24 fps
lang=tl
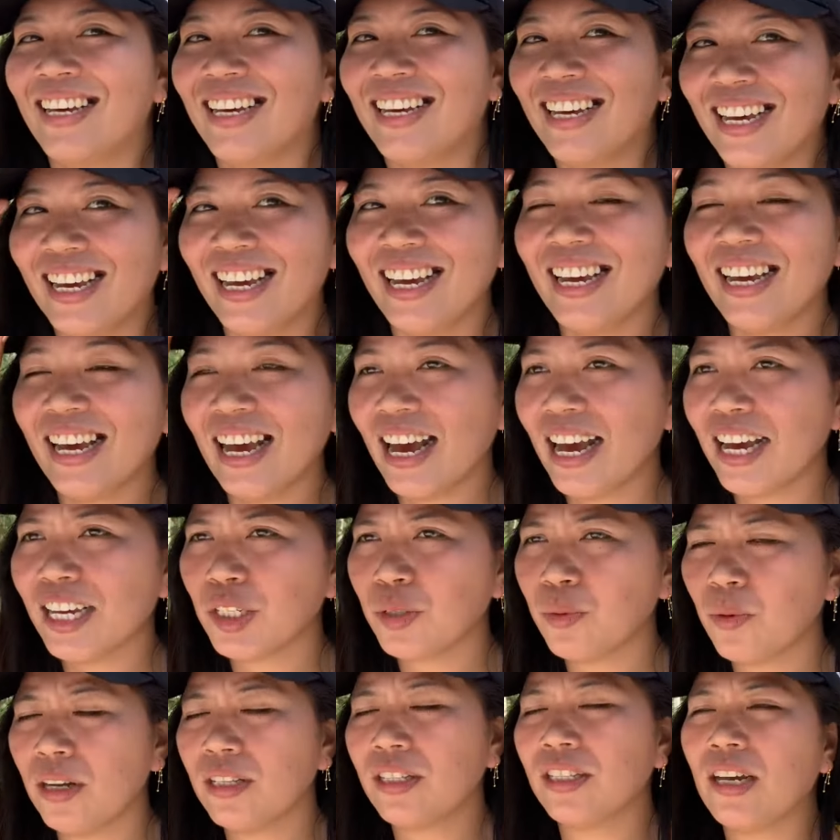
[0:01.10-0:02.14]
Hey guys,
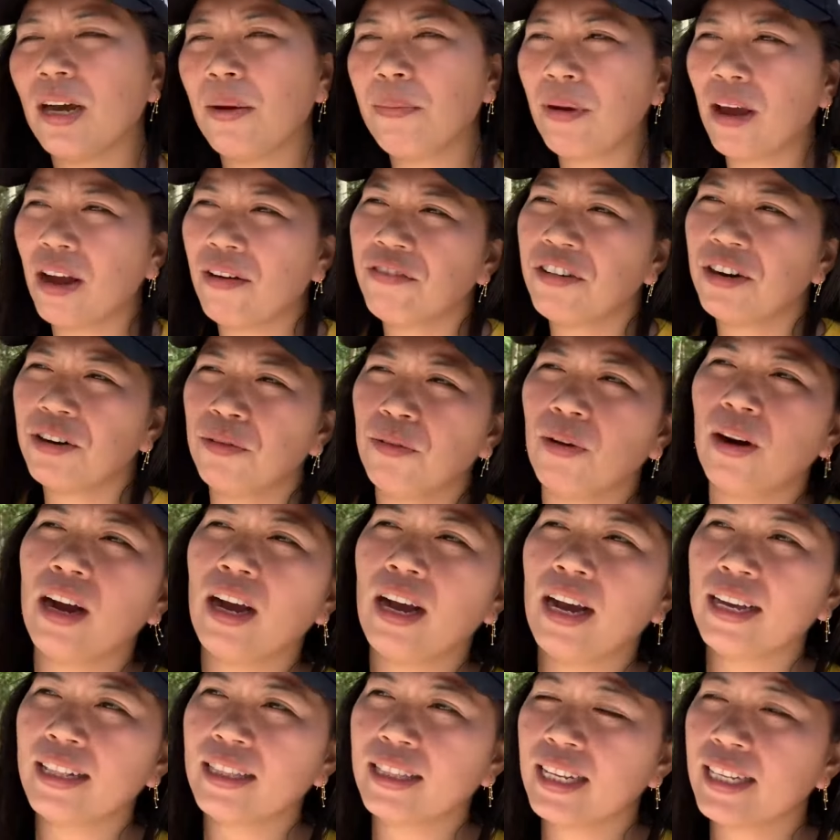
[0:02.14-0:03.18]
what's up
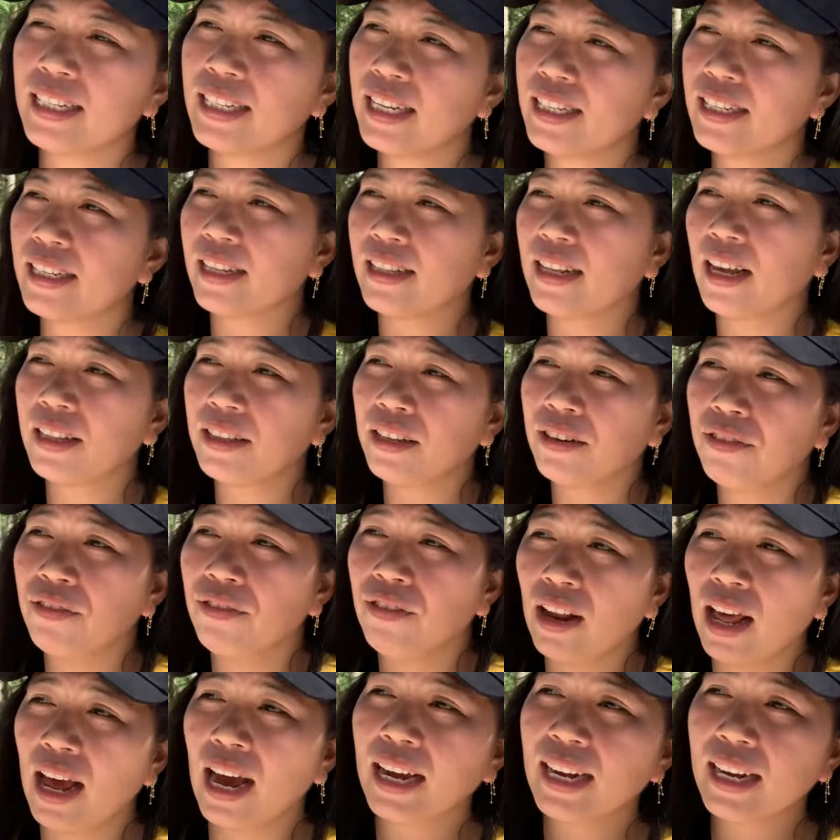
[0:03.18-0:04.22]
everyone? This is another
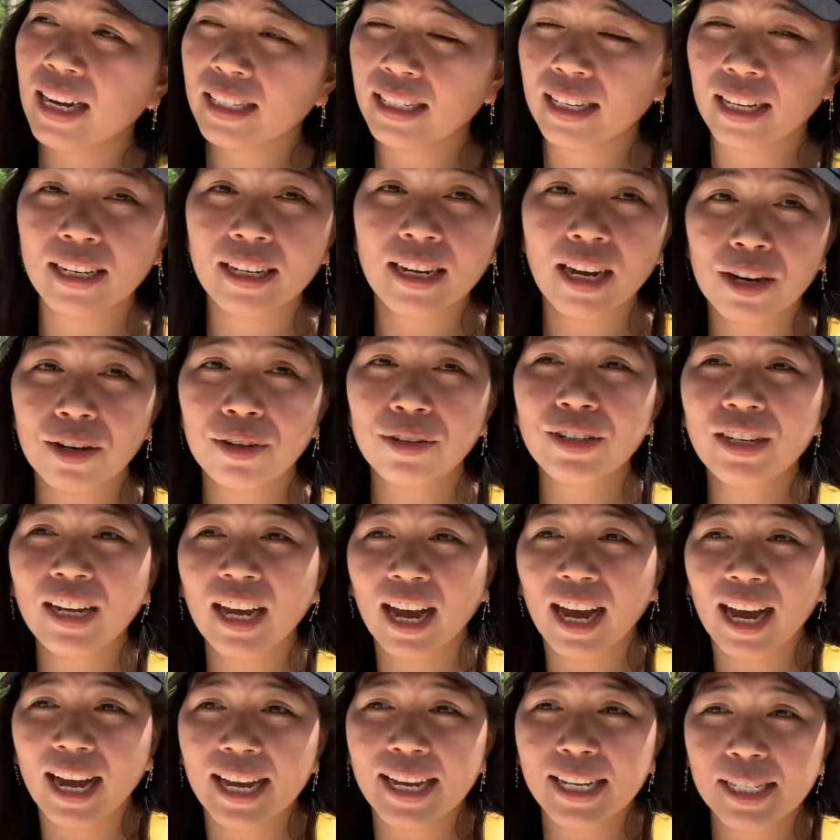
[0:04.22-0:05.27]
vlog na sad karon
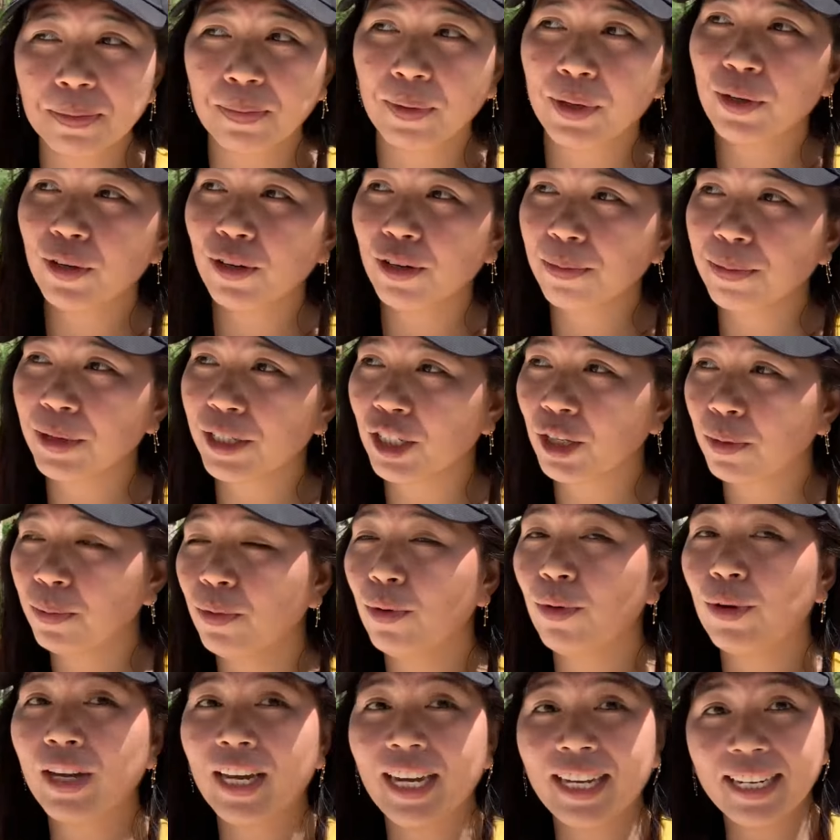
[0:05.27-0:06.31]
guys. Padong mi sa
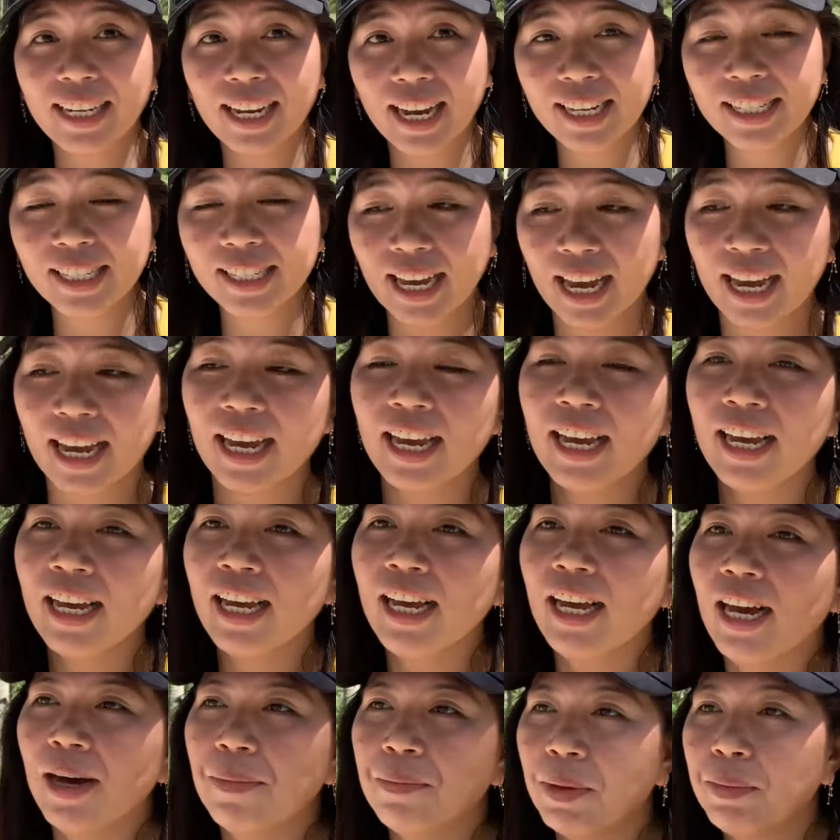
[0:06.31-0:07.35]
bukid guys kay
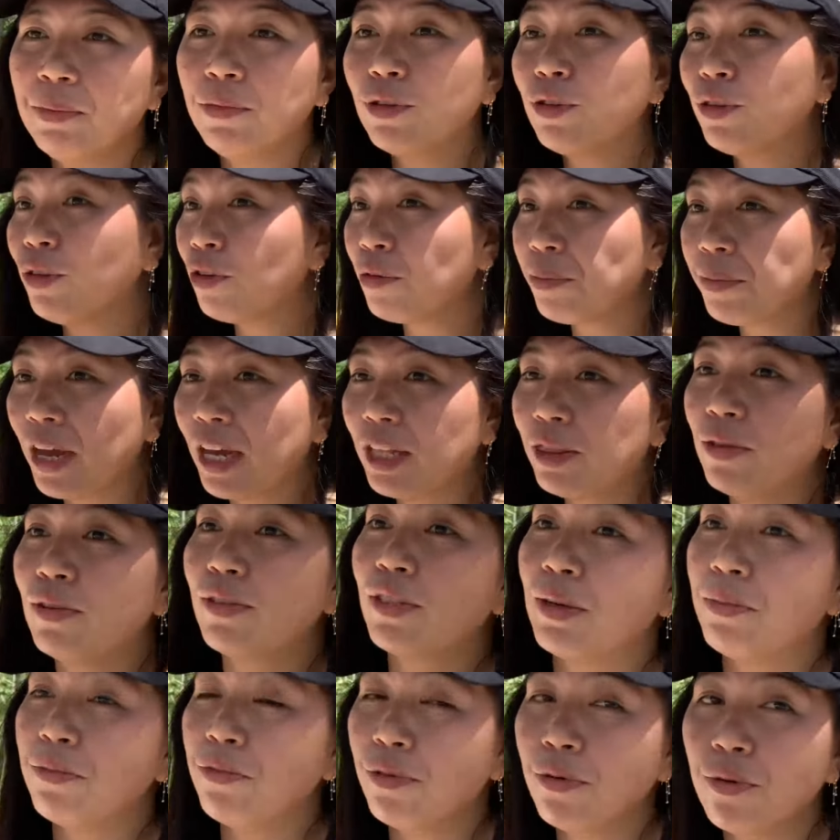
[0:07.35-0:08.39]
mamutong mi adto
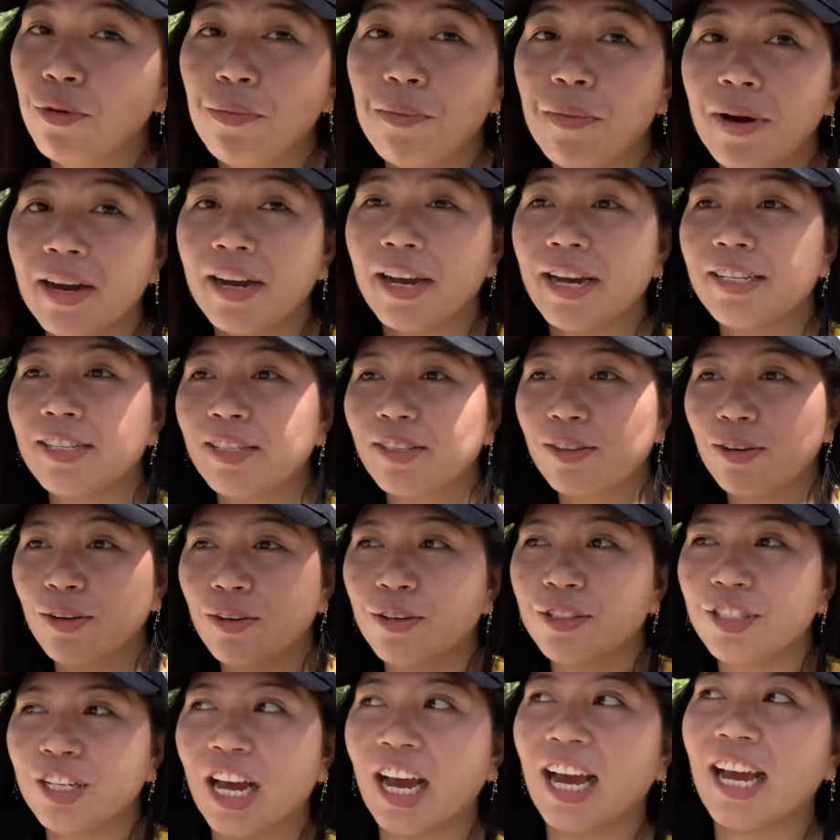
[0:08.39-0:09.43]
sa munguma guys no
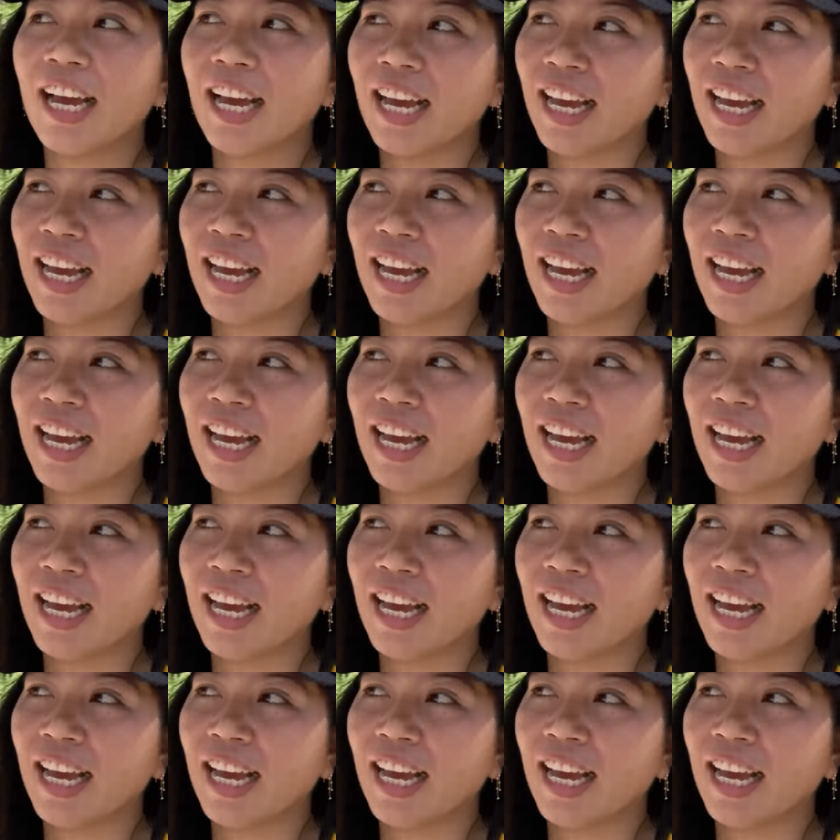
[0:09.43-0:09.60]
nya.